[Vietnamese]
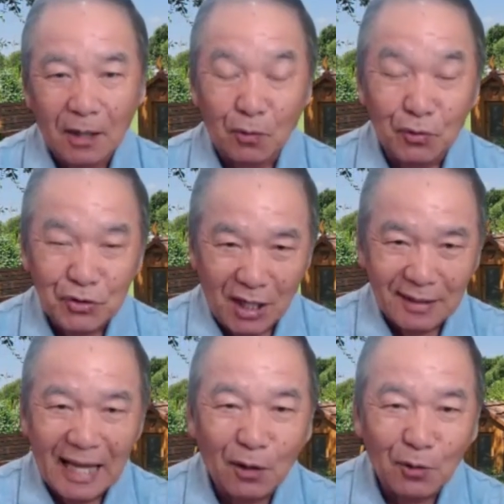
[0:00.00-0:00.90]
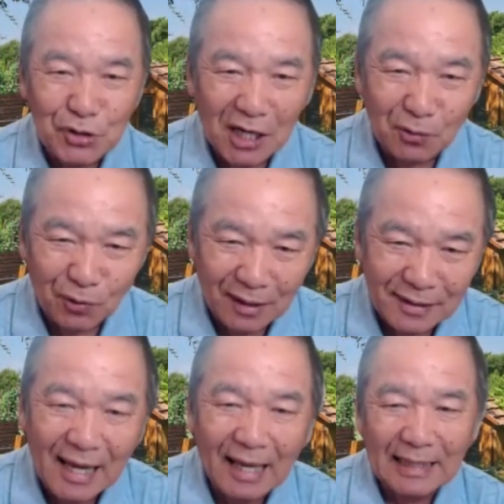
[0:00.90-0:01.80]
cụ chỉ là thả luôn chơi luôn là
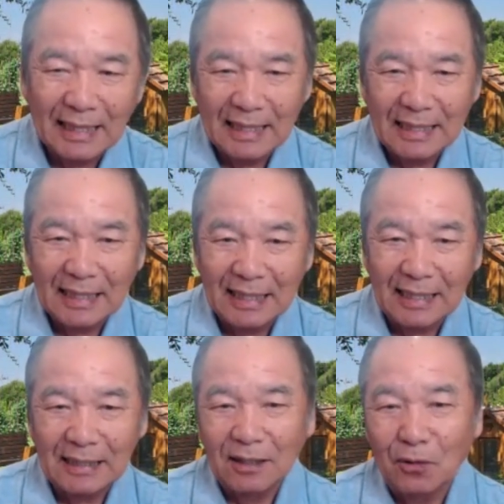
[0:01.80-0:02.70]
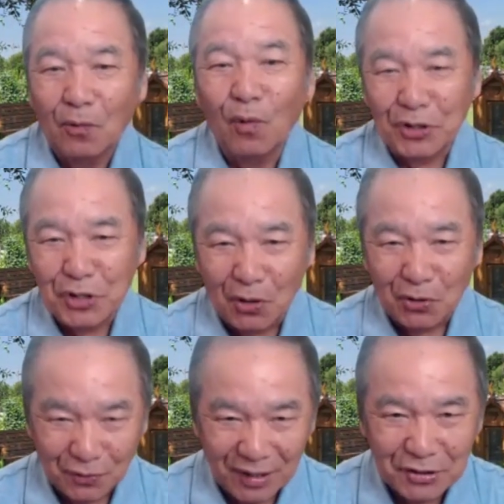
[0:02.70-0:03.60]
thiên để 我
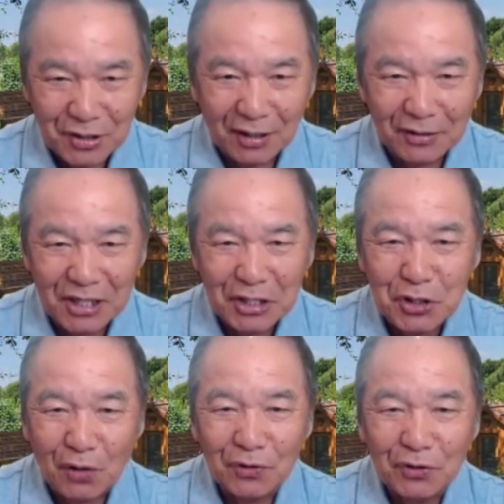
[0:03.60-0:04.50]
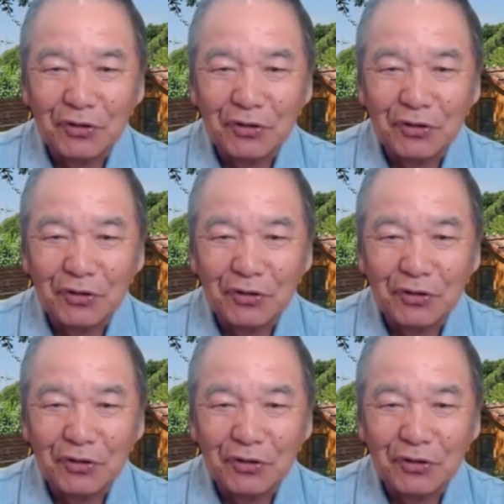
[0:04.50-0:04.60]
做到那些的 种，